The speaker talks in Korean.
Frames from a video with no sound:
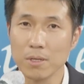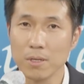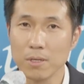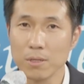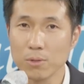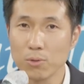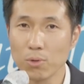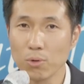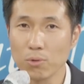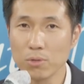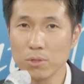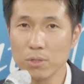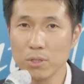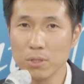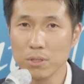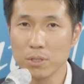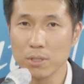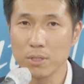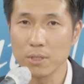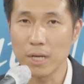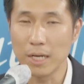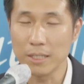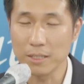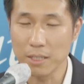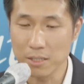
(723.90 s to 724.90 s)

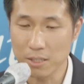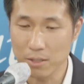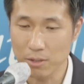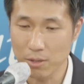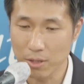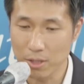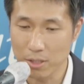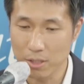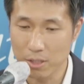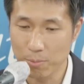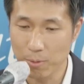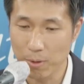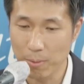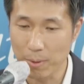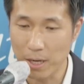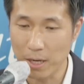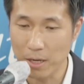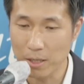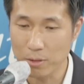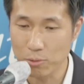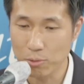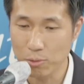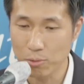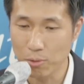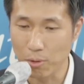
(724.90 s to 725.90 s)
속뜻을 하나씩 저희가
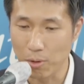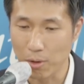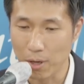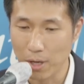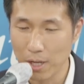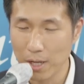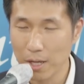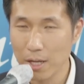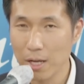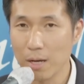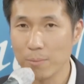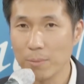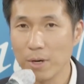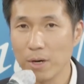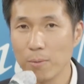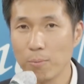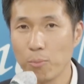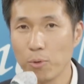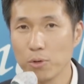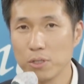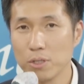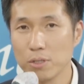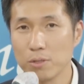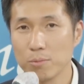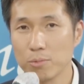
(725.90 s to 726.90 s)
짚어봐가지고 아마
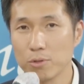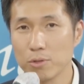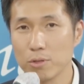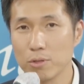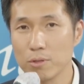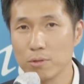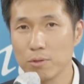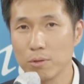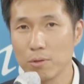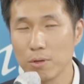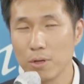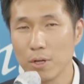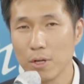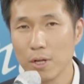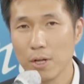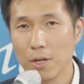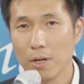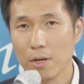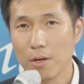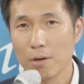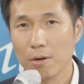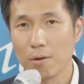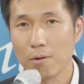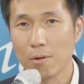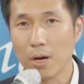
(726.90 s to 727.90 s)
보시는 분들도
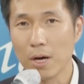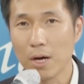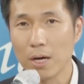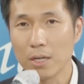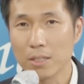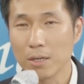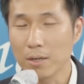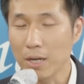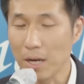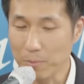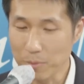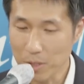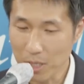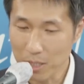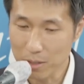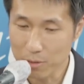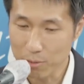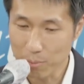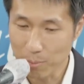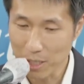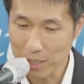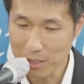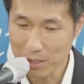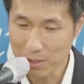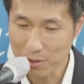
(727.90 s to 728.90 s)
와, 감탄을
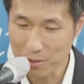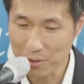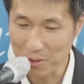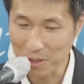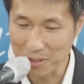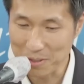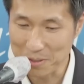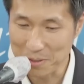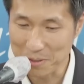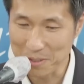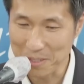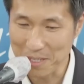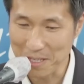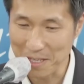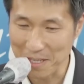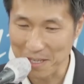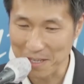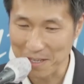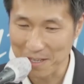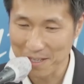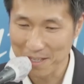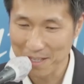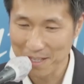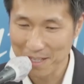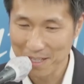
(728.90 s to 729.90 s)
좀 하시는 것
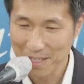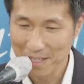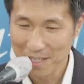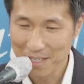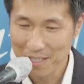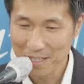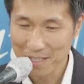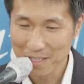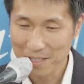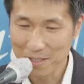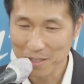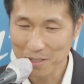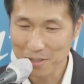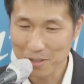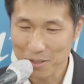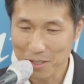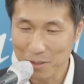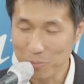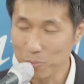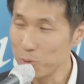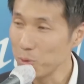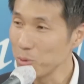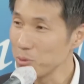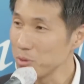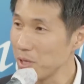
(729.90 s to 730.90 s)
같은데 음. 그래서
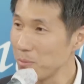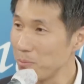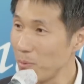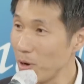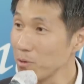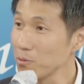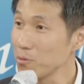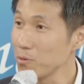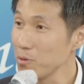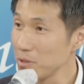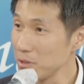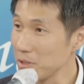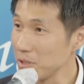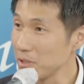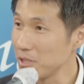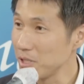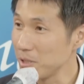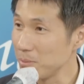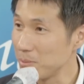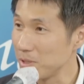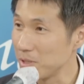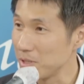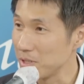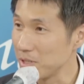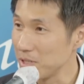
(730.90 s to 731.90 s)
김종대 뻥 뚫리는
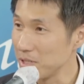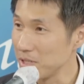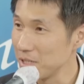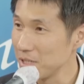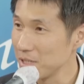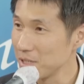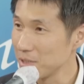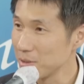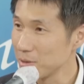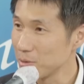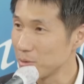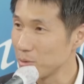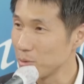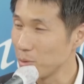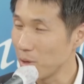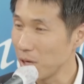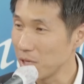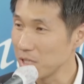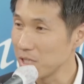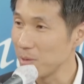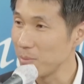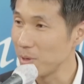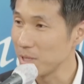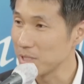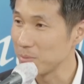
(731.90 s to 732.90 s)
TV를 네. 예.
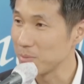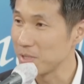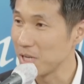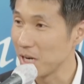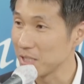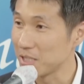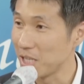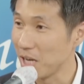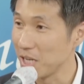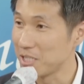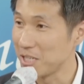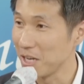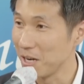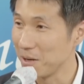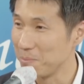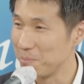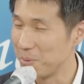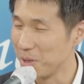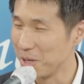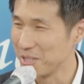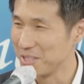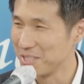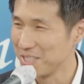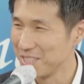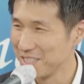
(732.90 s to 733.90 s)
구독하시는 말씀 제가 다시 음.
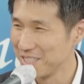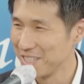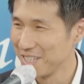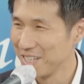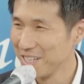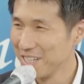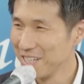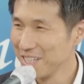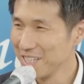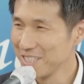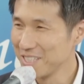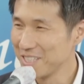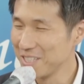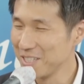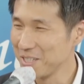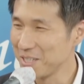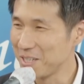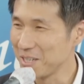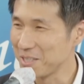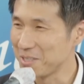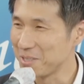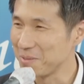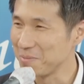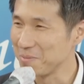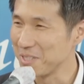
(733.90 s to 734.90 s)
한번 네.
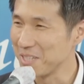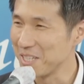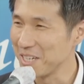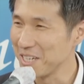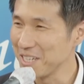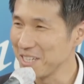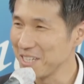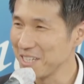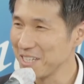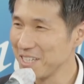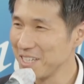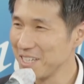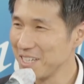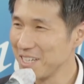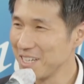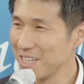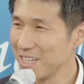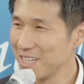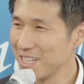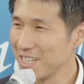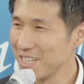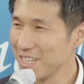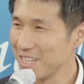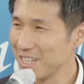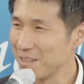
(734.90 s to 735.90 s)
드리겠습니다. 뻥
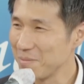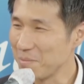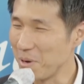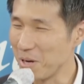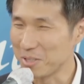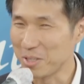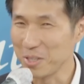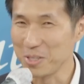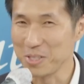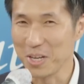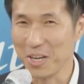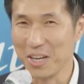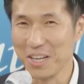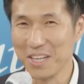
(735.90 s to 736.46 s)
뚫려, 뻥 뚫려.